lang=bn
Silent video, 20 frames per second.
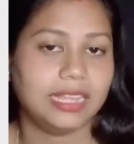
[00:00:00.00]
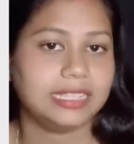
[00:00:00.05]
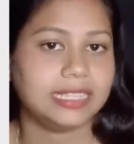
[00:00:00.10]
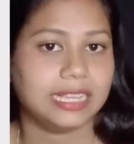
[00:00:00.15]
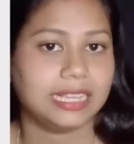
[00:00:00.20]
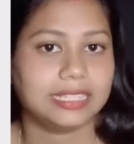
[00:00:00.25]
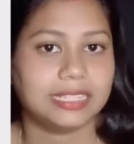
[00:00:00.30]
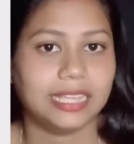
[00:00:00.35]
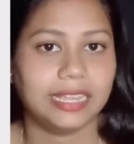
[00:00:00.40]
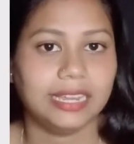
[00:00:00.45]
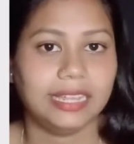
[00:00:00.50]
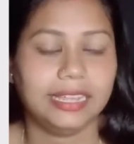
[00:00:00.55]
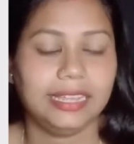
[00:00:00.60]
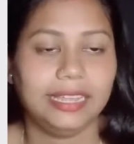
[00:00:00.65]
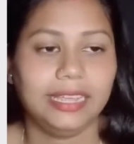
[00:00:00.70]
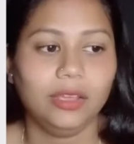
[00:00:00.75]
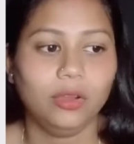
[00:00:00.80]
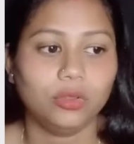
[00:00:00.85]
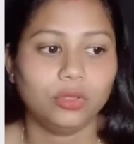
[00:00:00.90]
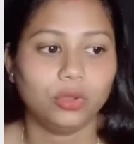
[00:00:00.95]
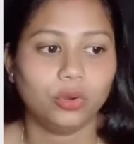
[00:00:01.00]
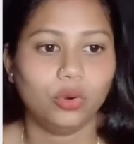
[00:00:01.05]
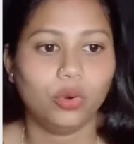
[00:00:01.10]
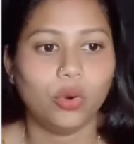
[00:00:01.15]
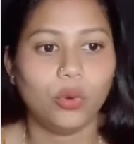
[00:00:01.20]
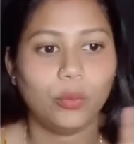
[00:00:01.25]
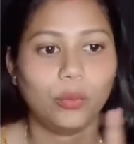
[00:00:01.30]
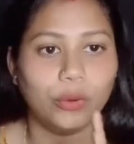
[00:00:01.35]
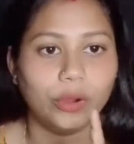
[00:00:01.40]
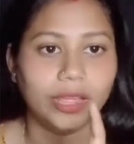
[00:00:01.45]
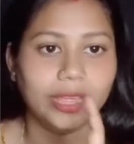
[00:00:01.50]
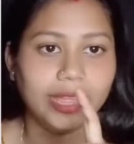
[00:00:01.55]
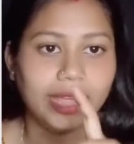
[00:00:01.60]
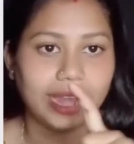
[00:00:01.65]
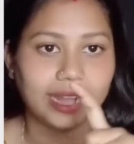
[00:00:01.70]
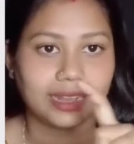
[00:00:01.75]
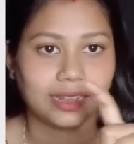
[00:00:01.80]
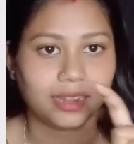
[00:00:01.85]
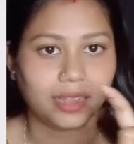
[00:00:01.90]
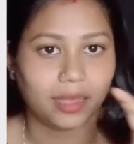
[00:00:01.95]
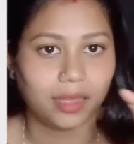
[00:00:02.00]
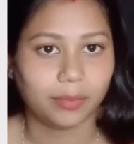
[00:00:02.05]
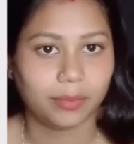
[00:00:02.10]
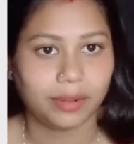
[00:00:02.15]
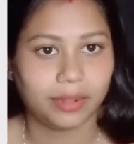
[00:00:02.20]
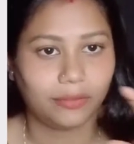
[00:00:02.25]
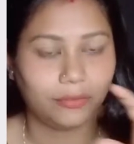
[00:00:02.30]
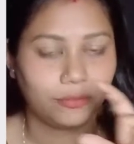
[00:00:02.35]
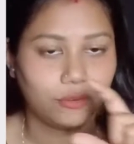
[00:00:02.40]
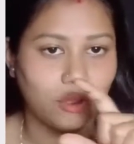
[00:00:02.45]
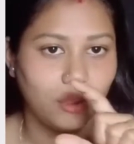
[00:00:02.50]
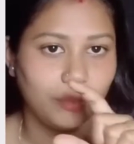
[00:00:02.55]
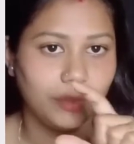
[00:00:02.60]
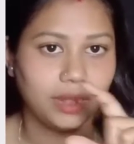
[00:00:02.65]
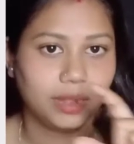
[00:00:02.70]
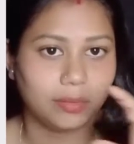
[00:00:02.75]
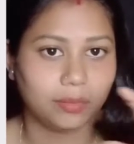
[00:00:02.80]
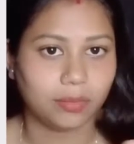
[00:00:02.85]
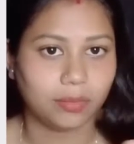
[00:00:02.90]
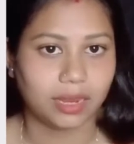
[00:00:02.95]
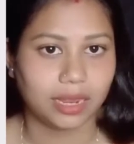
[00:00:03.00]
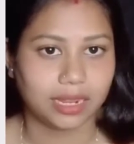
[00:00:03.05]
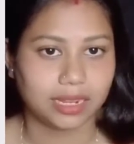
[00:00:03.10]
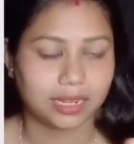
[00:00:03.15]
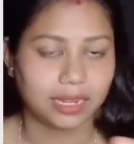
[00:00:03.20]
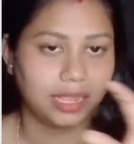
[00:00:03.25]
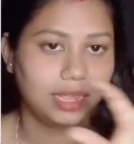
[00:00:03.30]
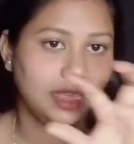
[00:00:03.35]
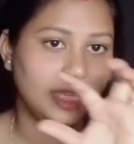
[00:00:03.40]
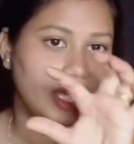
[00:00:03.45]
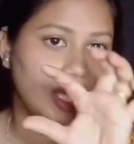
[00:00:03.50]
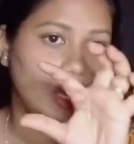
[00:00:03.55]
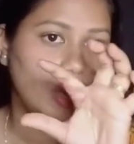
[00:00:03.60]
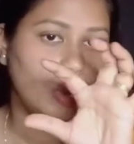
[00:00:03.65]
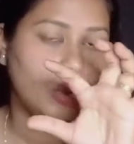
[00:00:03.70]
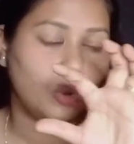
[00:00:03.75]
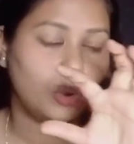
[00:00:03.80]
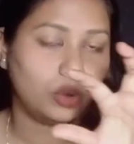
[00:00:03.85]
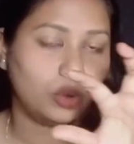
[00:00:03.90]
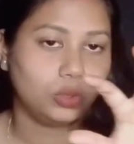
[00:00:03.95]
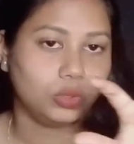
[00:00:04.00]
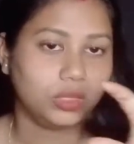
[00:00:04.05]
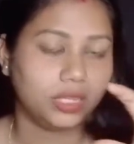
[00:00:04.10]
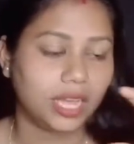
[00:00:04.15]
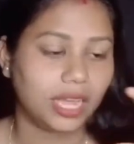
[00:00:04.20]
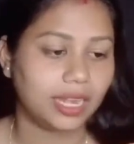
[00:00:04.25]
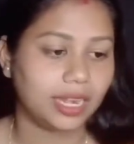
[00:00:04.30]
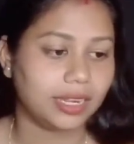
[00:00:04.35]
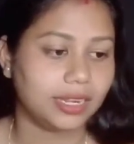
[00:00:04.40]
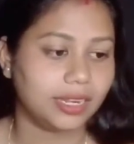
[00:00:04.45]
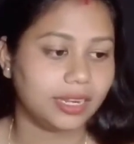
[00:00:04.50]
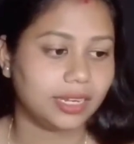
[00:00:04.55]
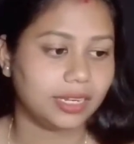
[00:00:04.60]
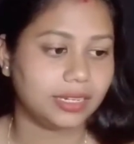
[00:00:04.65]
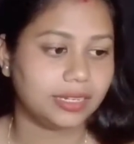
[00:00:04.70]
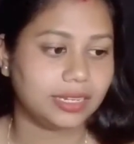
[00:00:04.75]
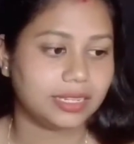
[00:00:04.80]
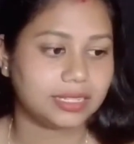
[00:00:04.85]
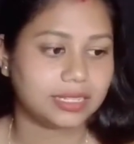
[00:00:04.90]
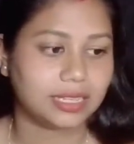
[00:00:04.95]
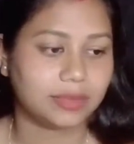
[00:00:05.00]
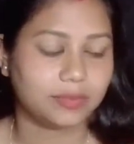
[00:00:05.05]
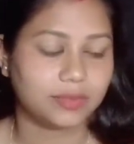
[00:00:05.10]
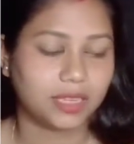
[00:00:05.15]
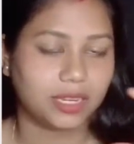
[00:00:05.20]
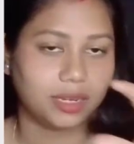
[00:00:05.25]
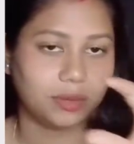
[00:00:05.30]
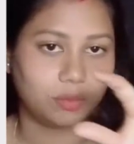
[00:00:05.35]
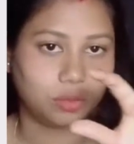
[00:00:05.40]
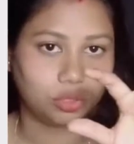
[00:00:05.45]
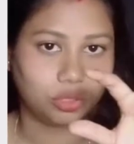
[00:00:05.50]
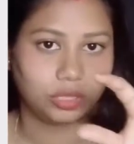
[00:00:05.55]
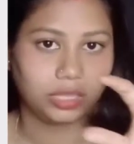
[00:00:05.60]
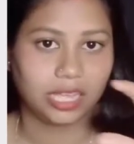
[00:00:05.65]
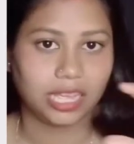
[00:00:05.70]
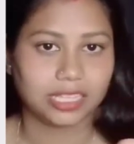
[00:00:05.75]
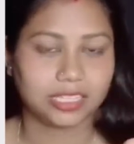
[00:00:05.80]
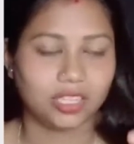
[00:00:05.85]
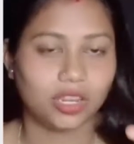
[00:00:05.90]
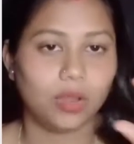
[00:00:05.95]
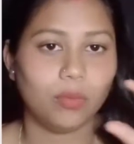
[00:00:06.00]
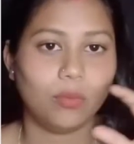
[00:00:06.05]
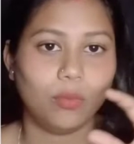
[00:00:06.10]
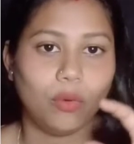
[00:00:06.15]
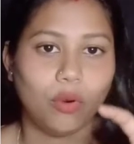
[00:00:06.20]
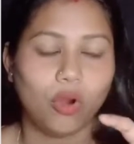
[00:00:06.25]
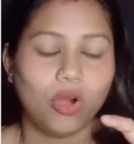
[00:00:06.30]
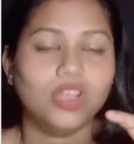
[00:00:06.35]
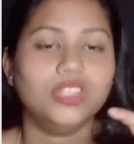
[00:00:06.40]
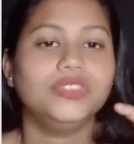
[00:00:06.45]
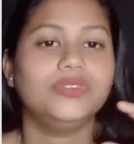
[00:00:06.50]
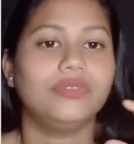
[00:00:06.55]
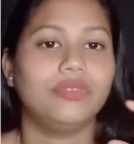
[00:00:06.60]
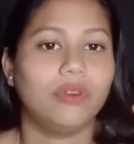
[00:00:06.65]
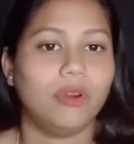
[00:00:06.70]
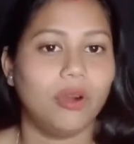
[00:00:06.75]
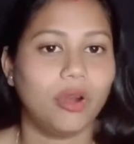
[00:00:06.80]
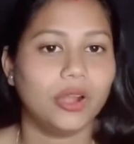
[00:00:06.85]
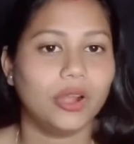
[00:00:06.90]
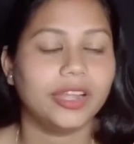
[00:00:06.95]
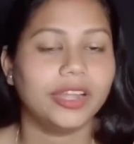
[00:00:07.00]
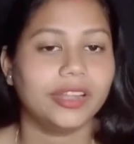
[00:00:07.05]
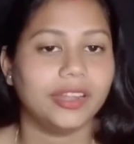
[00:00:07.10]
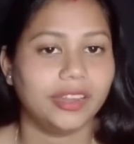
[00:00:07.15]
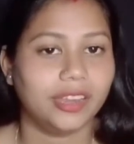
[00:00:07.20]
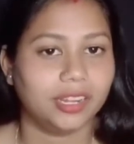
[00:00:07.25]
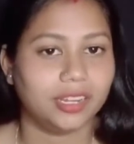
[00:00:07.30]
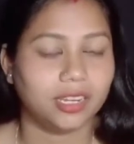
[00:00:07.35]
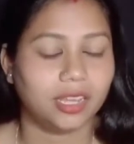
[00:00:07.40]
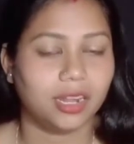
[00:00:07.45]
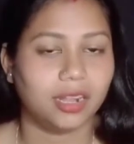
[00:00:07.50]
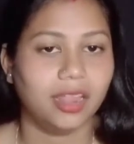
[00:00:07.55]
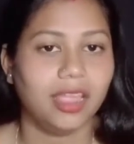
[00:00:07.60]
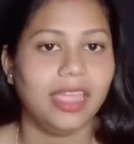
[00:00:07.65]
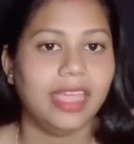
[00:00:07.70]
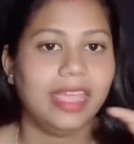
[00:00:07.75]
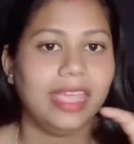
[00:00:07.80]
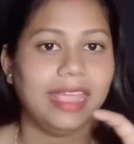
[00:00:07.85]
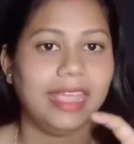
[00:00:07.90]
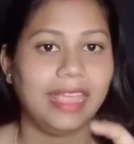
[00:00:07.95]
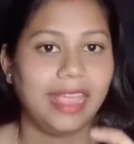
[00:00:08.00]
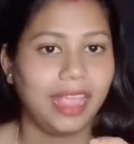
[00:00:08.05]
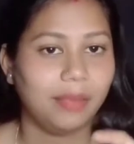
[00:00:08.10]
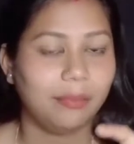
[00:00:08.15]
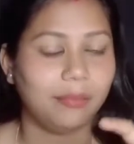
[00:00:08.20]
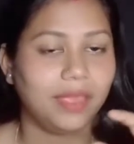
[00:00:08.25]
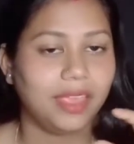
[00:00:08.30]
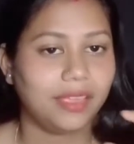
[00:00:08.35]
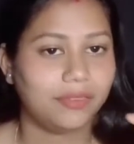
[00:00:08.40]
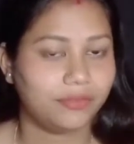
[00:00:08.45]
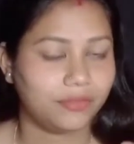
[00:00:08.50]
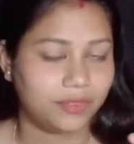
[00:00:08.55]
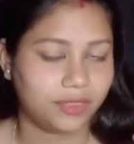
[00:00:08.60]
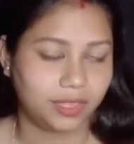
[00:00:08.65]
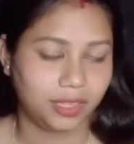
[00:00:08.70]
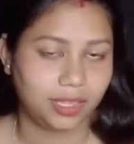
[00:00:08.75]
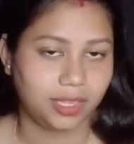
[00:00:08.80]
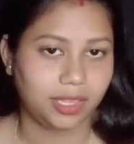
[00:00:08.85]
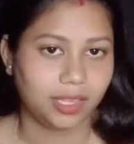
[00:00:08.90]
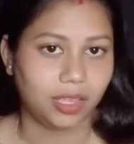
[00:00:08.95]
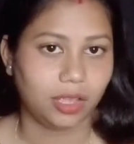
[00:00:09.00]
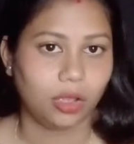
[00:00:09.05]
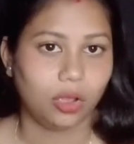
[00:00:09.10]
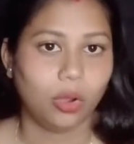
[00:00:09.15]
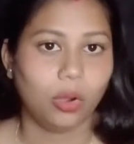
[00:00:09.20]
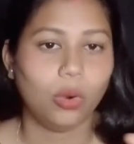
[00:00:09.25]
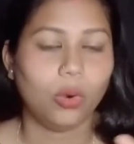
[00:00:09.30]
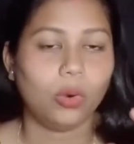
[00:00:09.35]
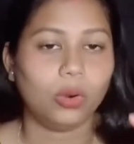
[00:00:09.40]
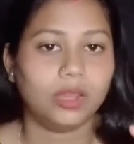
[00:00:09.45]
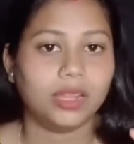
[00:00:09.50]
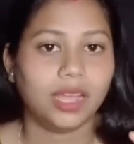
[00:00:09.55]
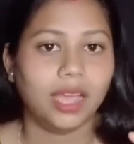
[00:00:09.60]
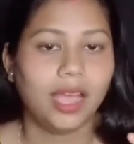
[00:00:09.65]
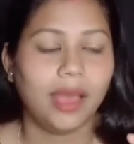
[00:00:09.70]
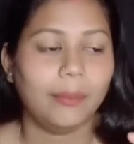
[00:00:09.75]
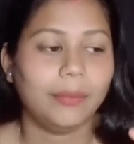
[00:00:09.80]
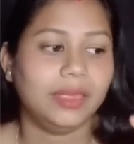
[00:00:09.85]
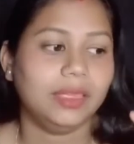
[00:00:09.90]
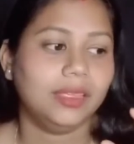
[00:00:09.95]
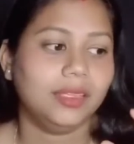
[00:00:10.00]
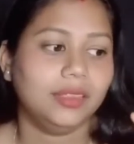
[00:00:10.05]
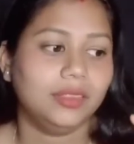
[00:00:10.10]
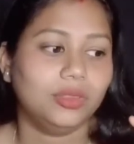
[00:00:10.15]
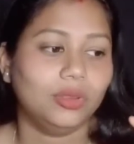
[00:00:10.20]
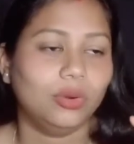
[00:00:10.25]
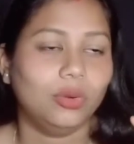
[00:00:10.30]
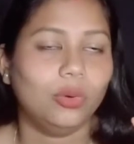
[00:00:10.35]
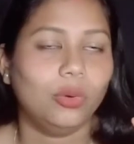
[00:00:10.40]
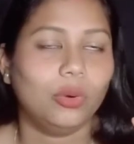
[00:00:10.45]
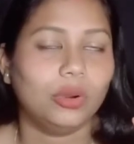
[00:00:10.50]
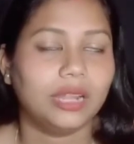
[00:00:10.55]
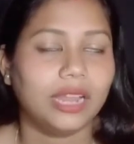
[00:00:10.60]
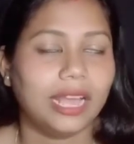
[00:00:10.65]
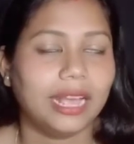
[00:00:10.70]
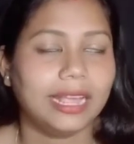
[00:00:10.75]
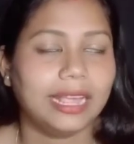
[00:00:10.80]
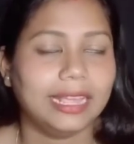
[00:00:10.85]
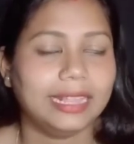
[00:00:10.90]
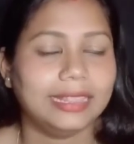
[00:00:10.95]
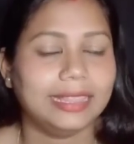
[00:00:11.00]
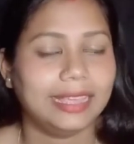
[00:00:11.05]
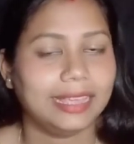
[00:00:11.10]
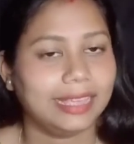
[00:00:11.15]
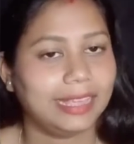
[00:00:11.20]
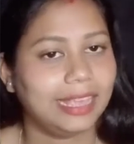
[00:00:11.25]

সেকশানে গিয়ে তো ওপরেই একটা মানে ফর্মের একটা হলুদ কালারের ডেসক্রিপশানের মধ্যে দেওয়া ছিল মজ ফর ক্রিয়েটার এম এফ সি ওটা আমি তো ওটাকে দেখে